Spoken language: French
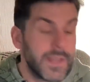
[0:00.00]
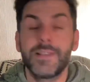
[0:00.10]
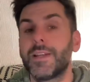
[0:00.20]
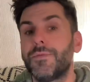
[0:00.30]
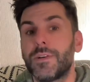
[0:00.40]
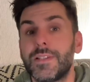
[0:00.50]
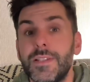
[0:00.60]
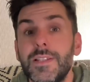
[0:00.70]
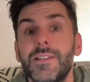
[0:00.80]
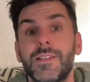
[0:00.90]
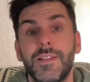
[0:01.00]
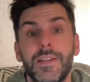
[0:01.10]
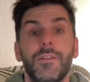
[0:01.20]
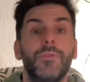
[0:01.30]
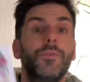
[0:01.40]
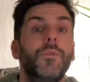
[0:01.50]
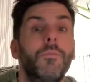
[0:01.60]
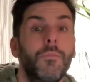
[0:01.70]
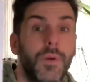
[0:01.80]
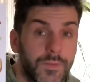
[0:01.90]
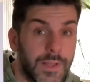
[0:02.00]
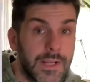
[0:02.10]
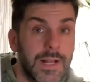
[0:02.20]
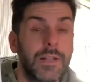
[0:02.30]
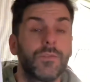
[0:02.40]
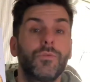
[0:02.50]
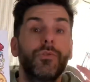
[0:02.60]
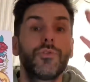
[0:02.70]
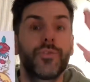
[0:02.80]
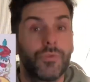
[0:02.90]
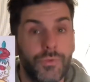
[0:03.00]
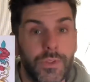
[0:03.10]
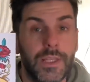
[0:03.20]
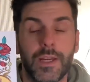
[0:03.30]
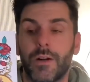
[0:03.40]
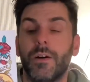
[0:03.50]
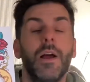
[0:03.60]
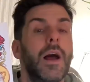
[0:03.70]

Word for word: Cette fois-ci, c'est le mandala de Jean-Luc Guérin.